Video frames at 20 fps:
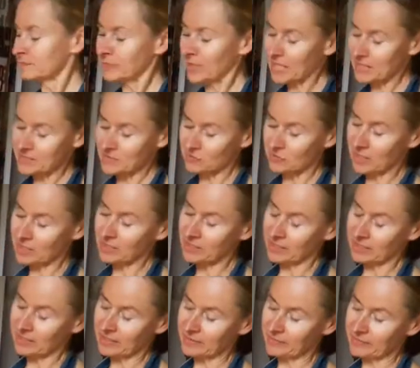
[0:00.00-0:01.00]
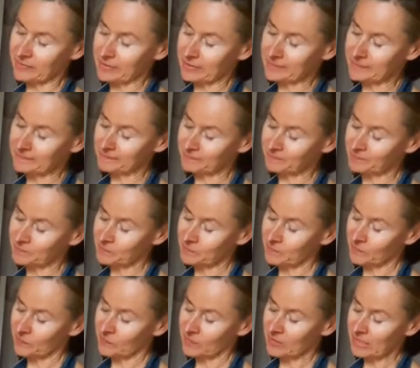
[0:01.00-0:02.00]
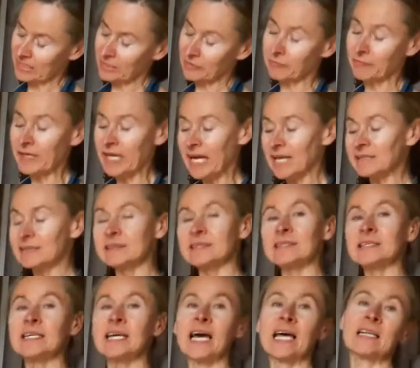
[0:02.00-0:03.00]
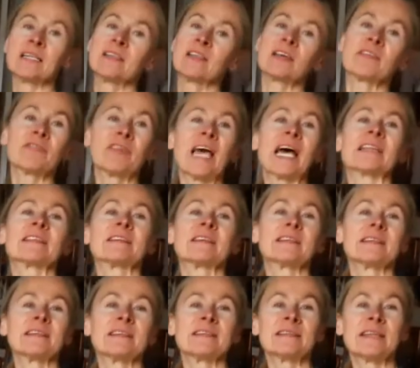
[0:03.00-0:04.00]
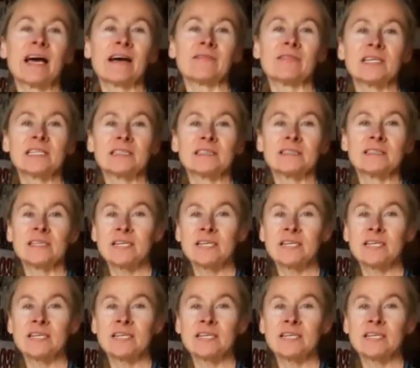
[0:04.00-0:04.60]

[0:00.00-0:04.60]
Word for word: bardzo takie kwiaty, ale nie kwiaty nawet.